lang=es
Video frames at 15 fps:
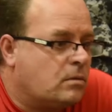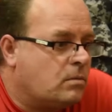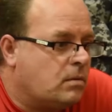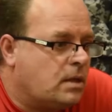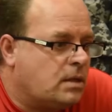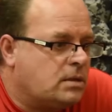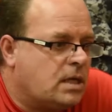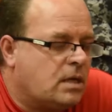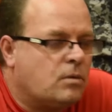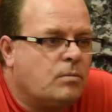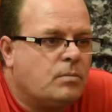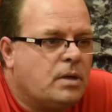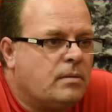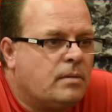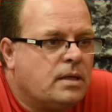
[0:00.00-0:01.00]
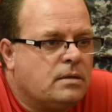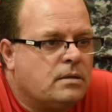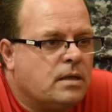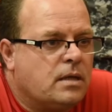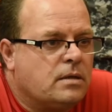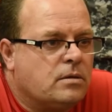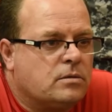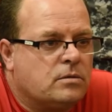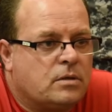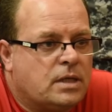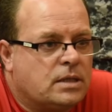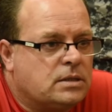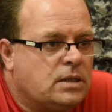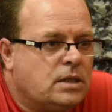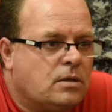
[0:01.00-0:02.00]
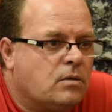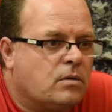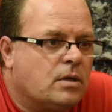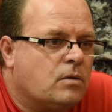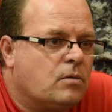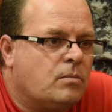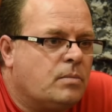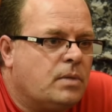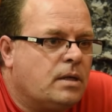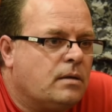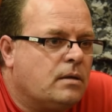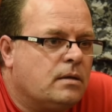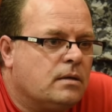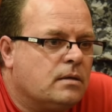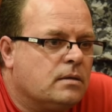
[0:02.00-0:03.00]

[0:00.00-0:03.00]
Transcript: lo cual ya cumplí 20 años, estoy a 5 de cumplir.